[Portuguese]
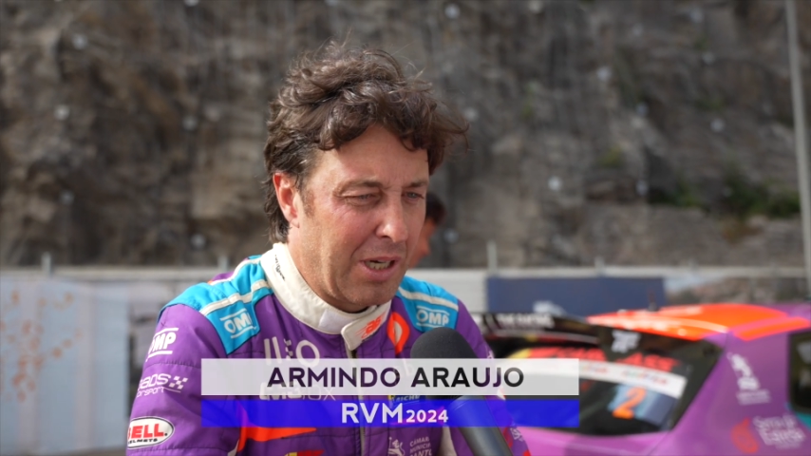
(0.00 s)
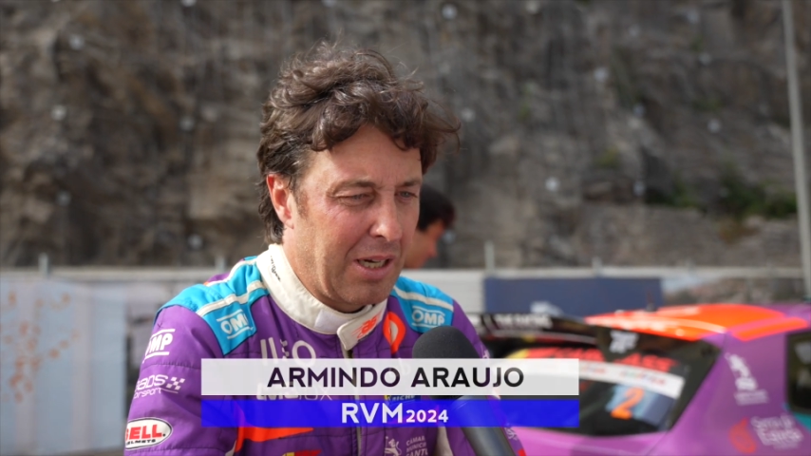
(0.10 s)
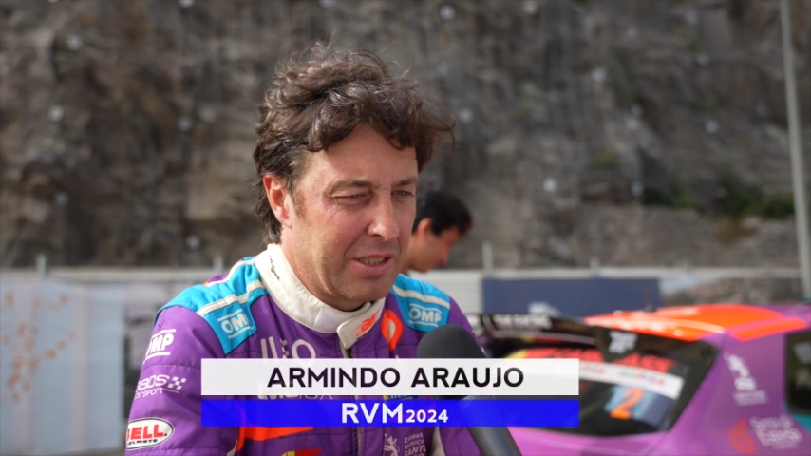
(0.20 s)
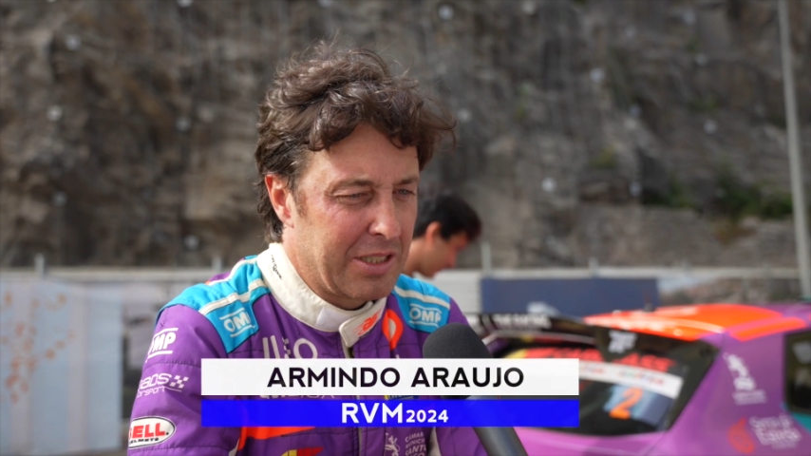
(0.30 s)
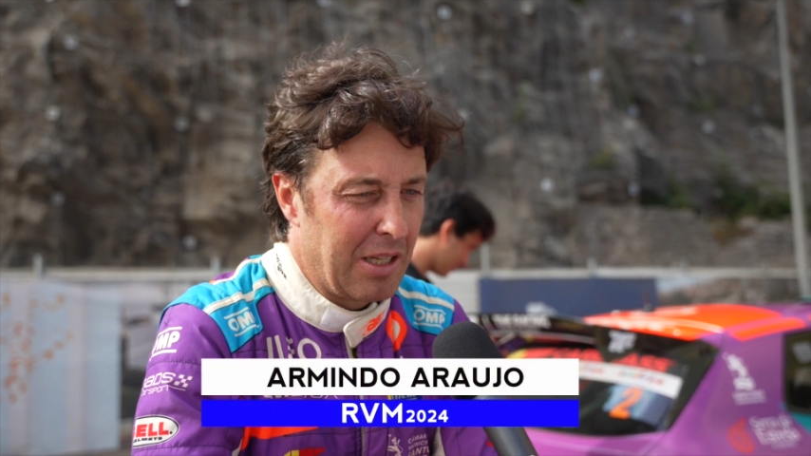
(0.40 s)

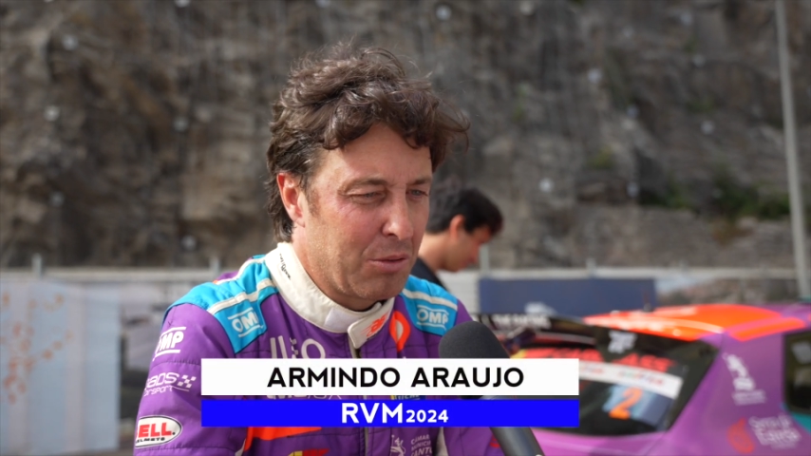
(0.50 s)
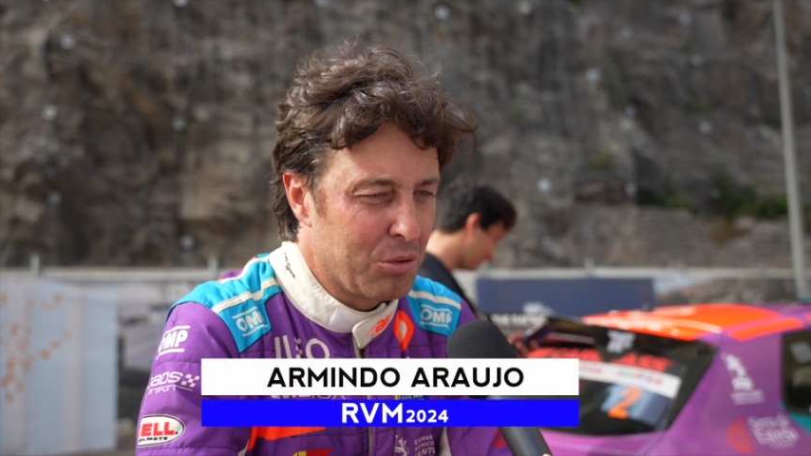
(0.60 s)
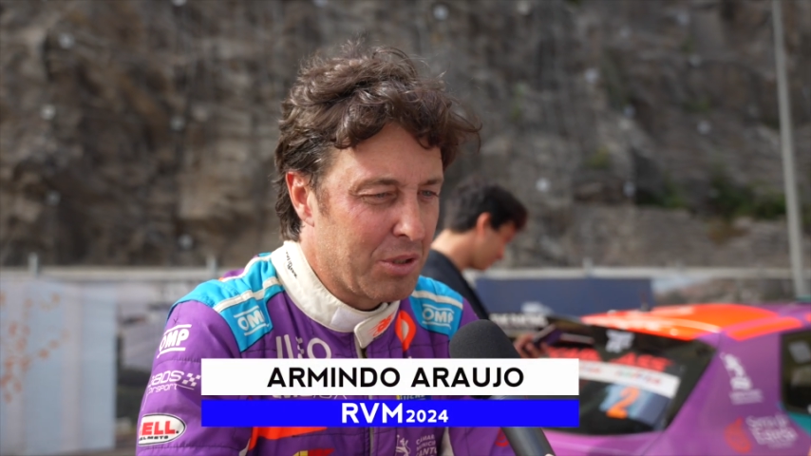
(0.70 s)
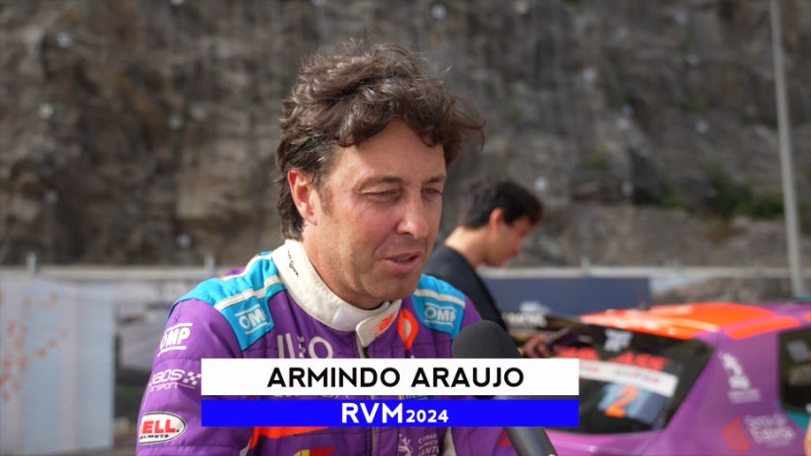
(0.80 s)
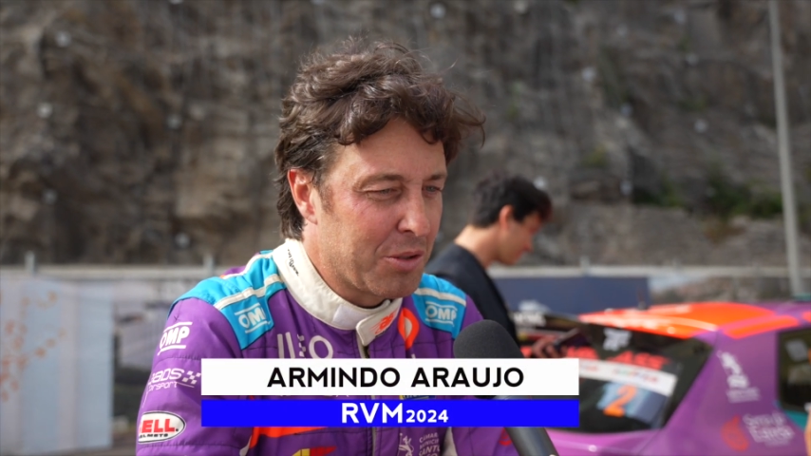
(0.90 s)
Há já
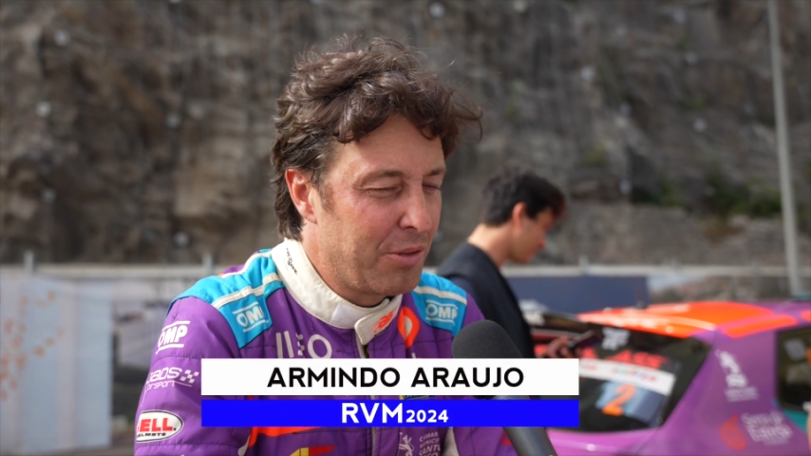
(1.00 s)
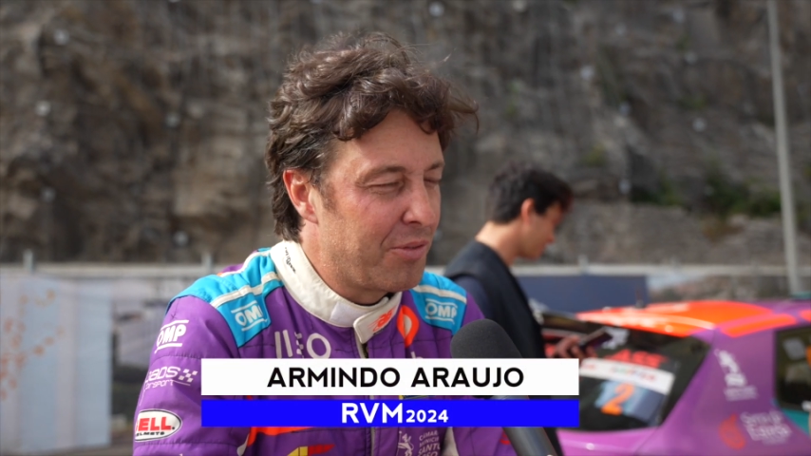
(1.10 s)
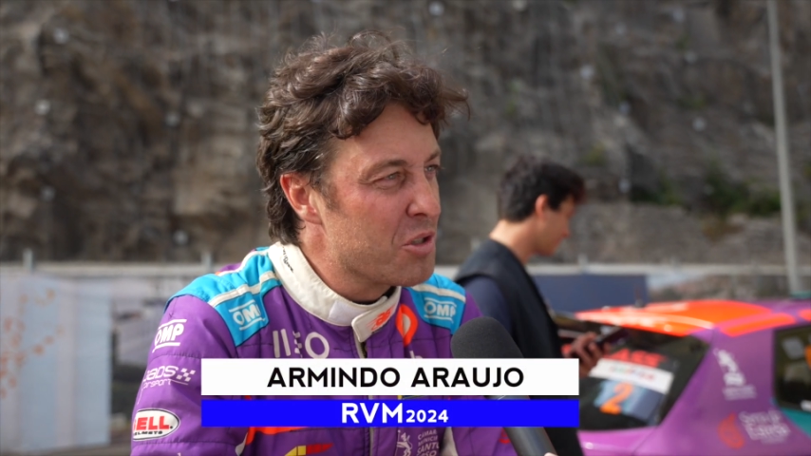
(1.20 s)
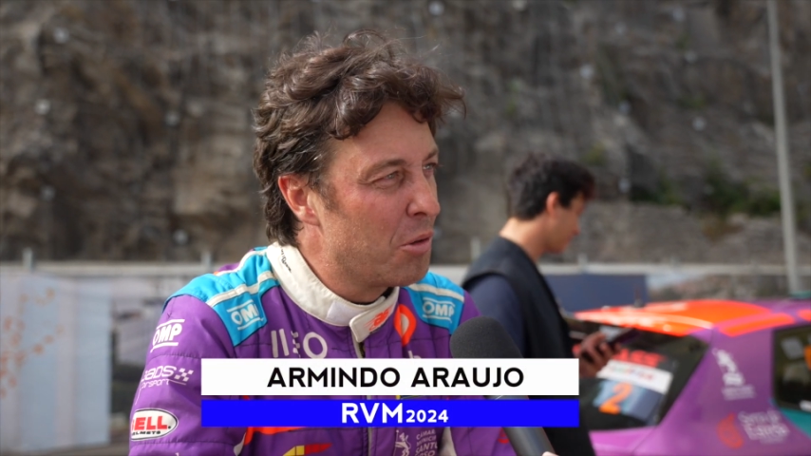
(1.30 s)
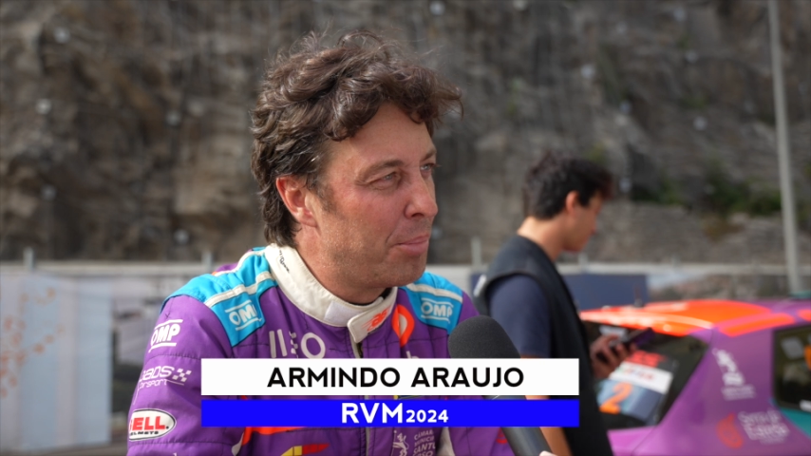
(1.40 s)
alguns anos que não
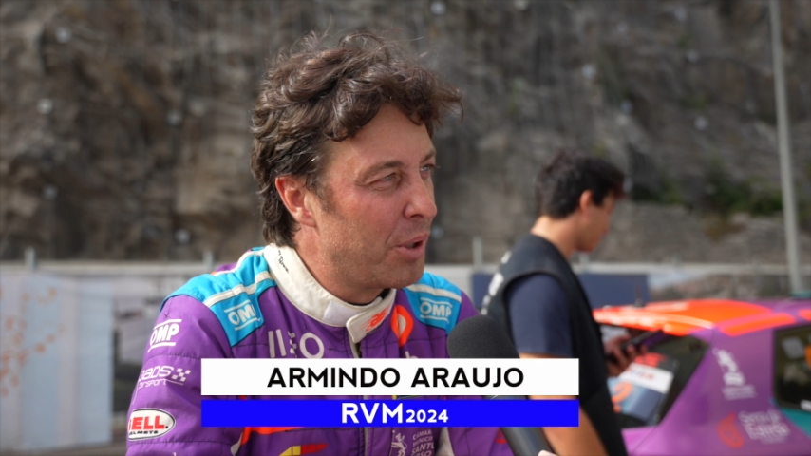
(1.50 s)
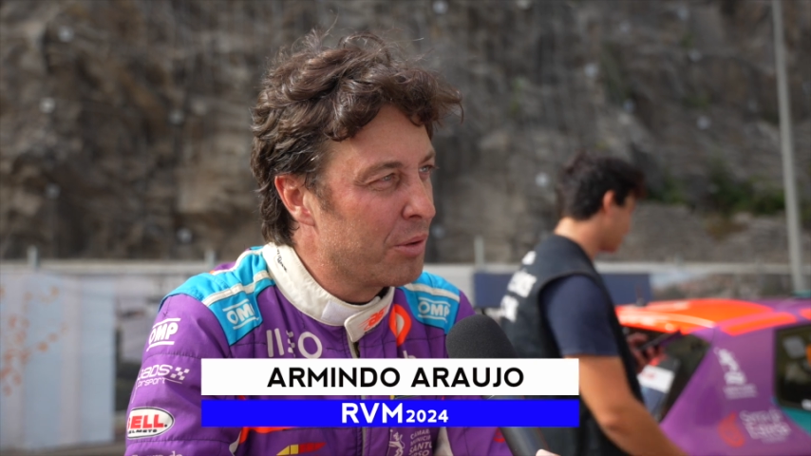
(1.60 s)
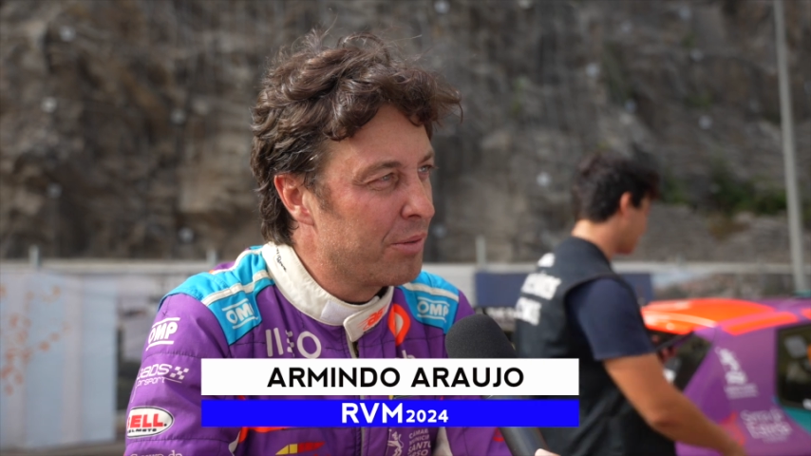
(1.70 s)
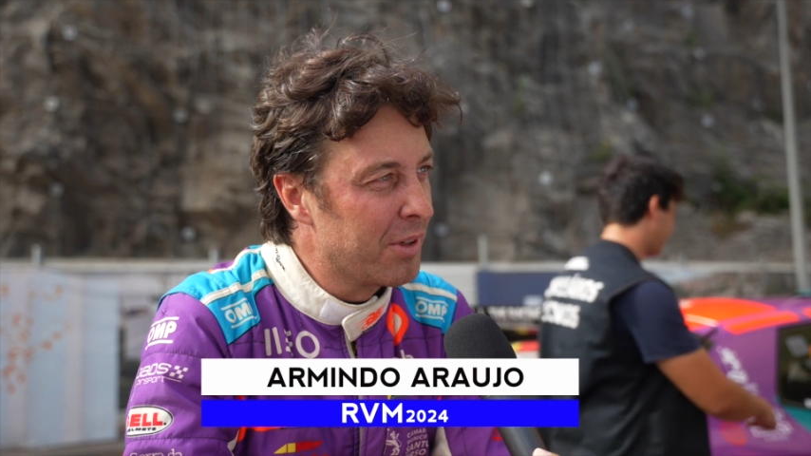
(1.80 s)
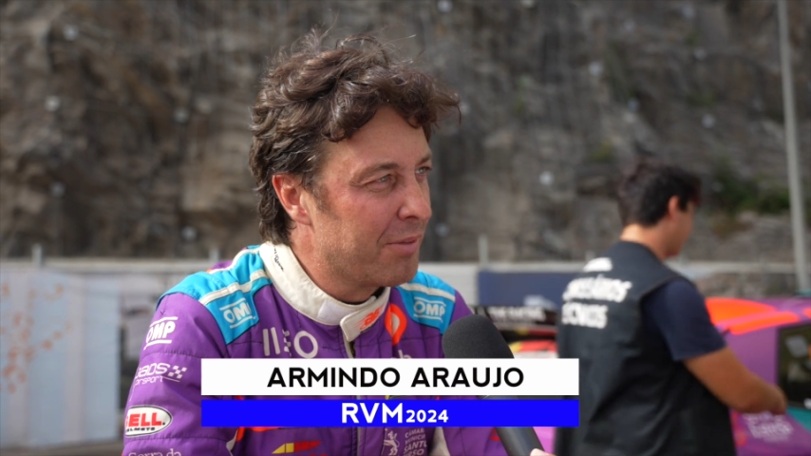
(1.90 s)
fazia um
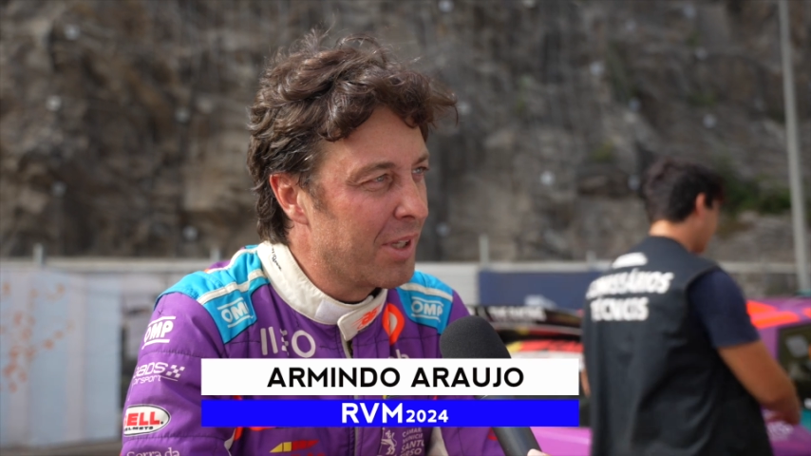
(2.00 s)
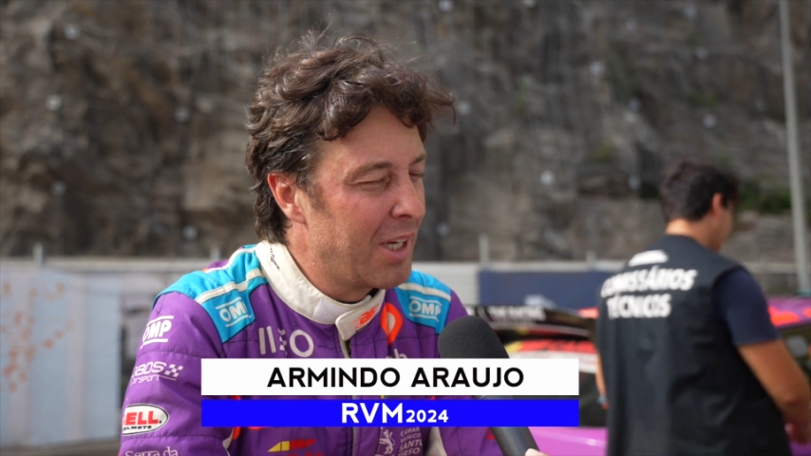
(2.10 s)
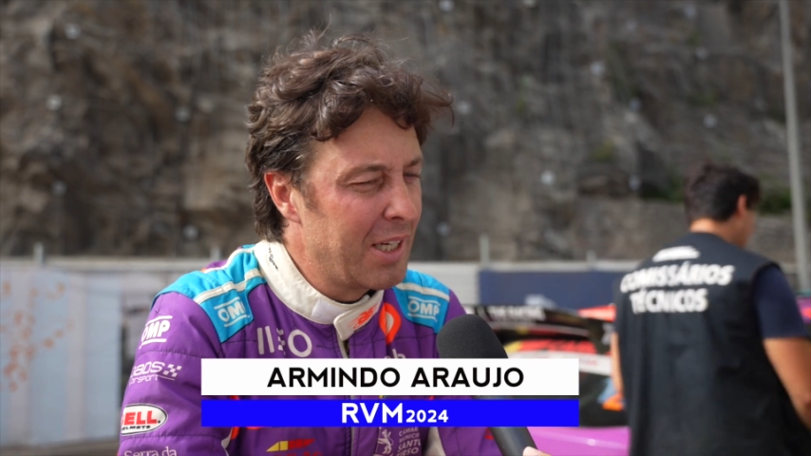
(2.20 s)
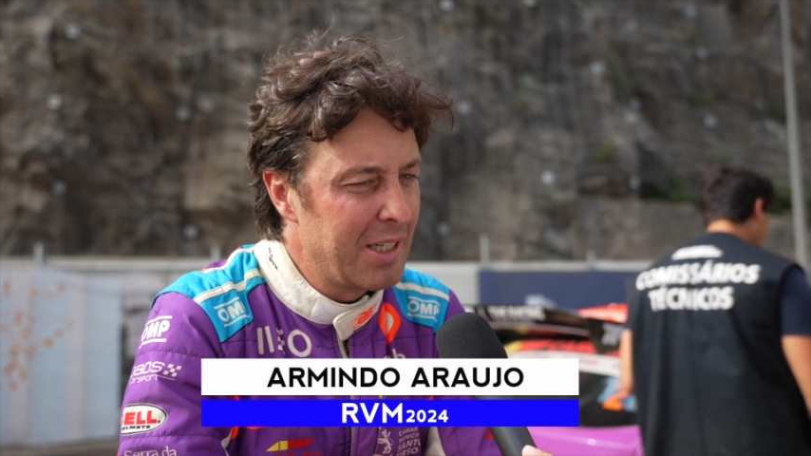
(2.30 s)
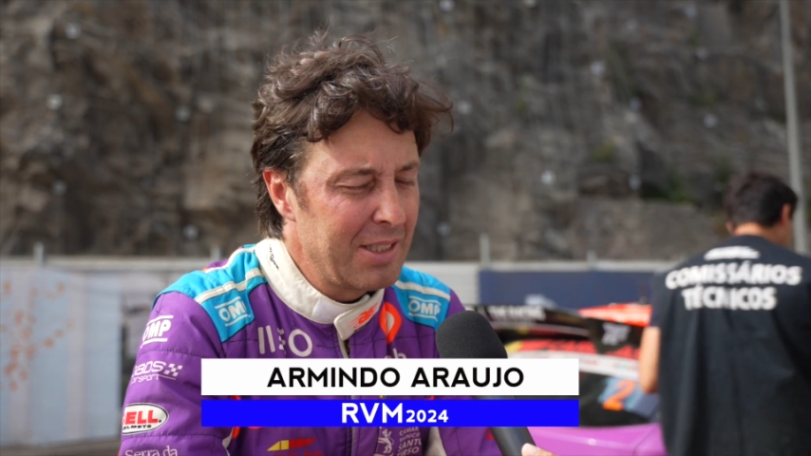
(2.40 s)
pódio no Vinho
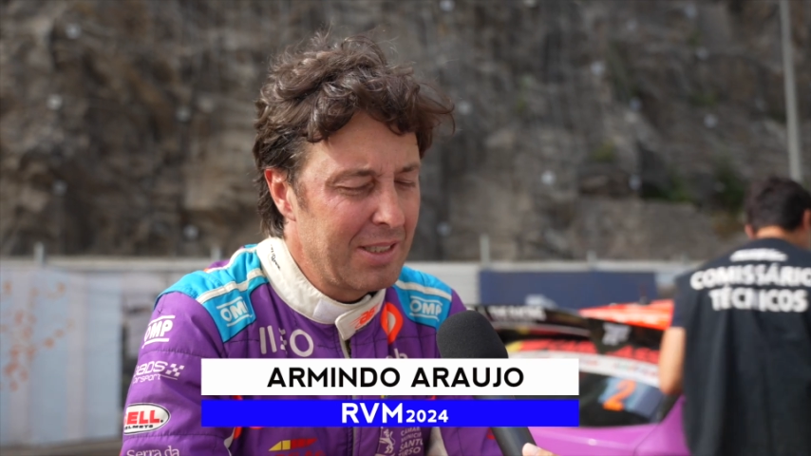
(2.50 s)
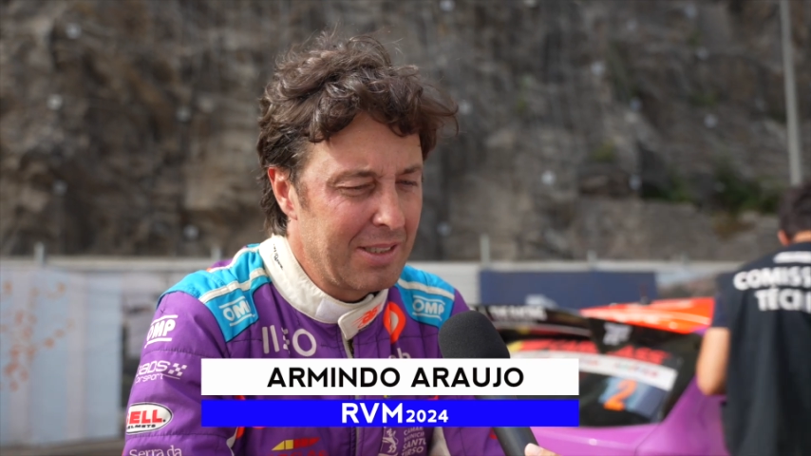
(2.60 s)
Vaneira.